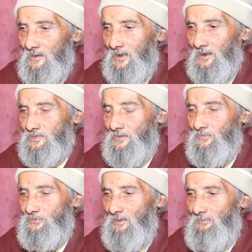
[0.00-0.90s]
كنخدم
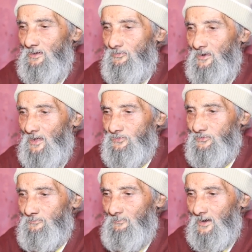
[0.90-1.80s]
في جامع الفنا
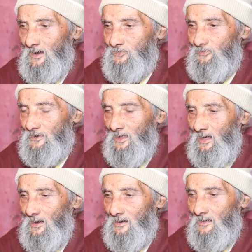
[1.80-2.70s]
جوج مرات في
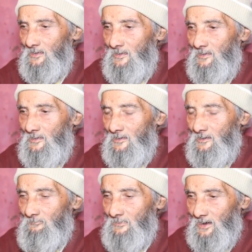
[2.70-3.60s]
النهار
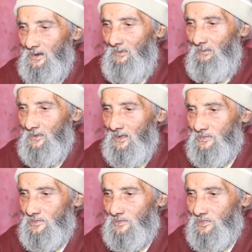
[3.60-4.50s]
مرة مع ميقات
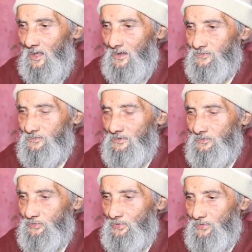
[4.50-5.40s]
12 حتى
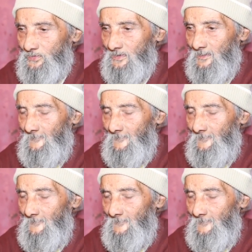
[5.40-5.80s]
الجوج